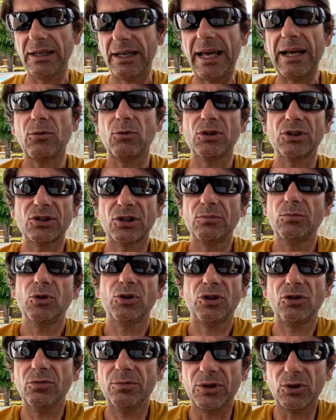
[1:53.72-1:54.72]
E questo è il
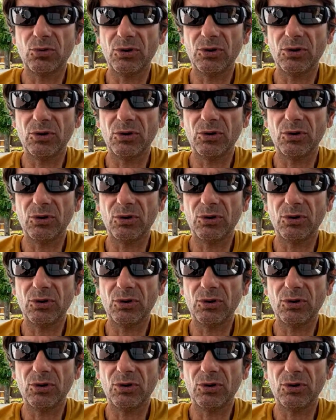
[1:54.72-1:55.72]
motivo per cui nasce
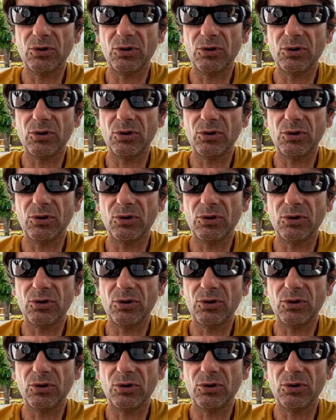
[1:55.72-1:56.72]
Mindset Monday,
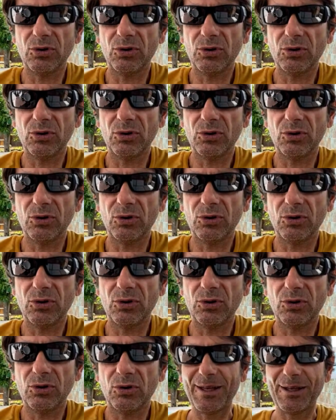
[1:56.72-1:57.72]
che mi chiedate
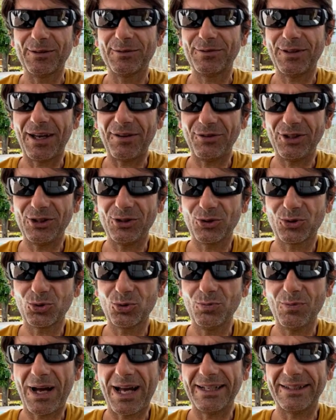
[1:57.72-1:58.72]
sempre, fai video sul
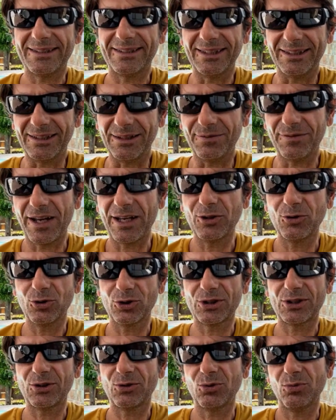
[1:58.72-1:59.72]
mindset, fai
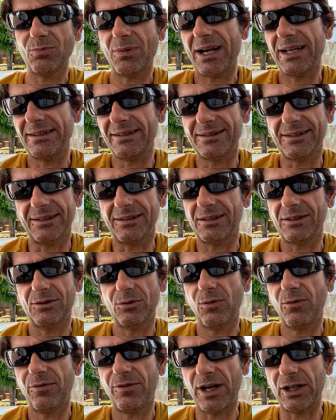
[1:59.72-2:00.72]
corsi sul mindset.
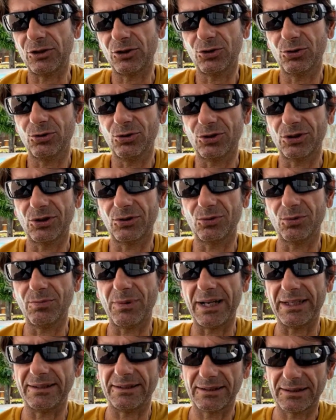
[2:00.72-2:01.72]
Non faccio corsi sul
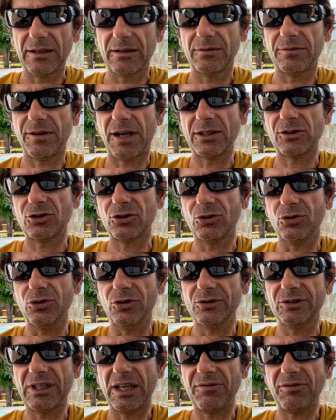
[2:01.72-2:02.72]
mindset, faccio
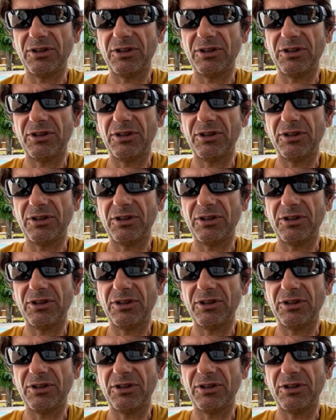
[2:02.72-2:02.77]
dei